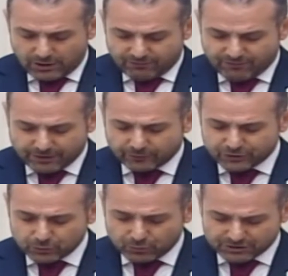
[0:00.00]
ve
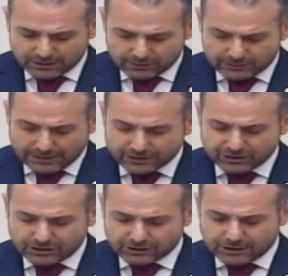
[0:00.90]
rafting özel
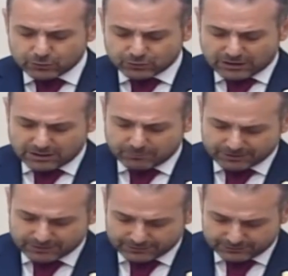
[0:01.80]
etkinlikler
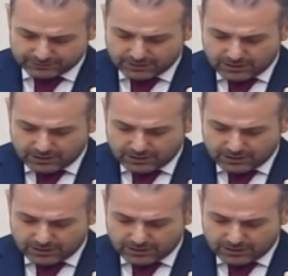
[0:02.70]
düzenlenmektedir.